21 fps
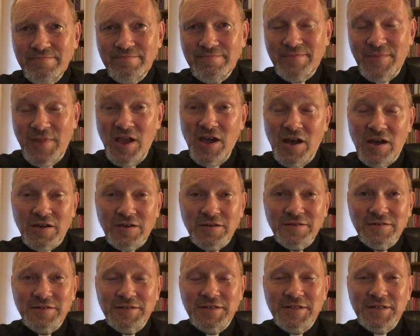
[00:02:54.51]
Ja,
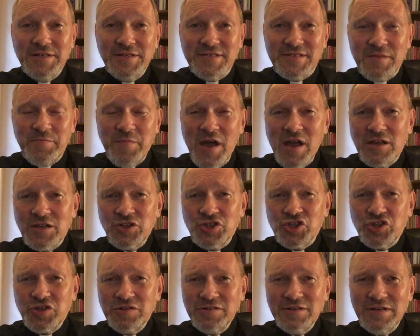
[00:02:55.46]
Sie merken
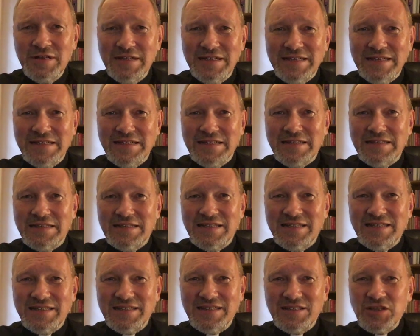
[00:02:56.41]
schon,
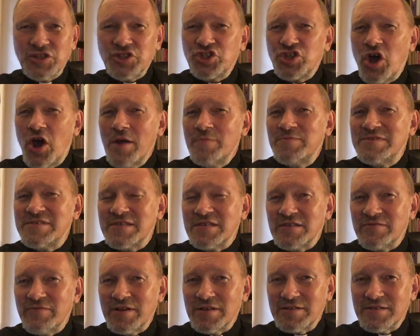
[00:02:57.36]
da sträubt
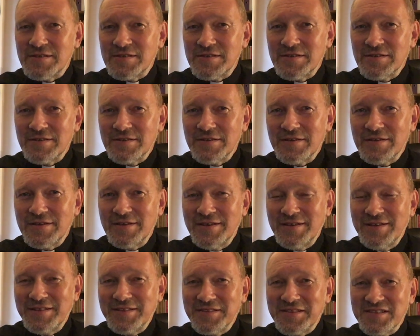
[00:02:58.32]
sich was.
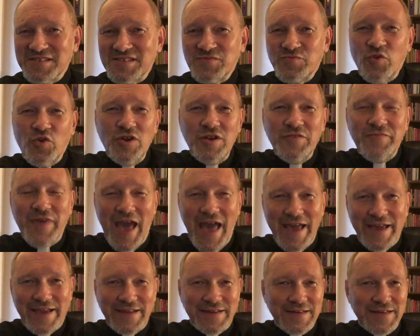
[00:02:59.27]
Das wollen wir
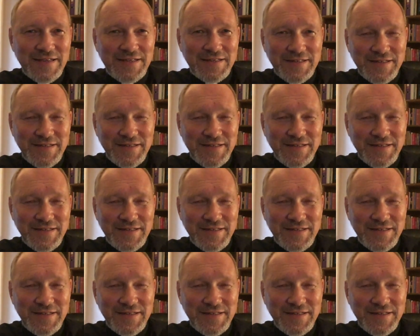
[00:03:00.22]
eigentlich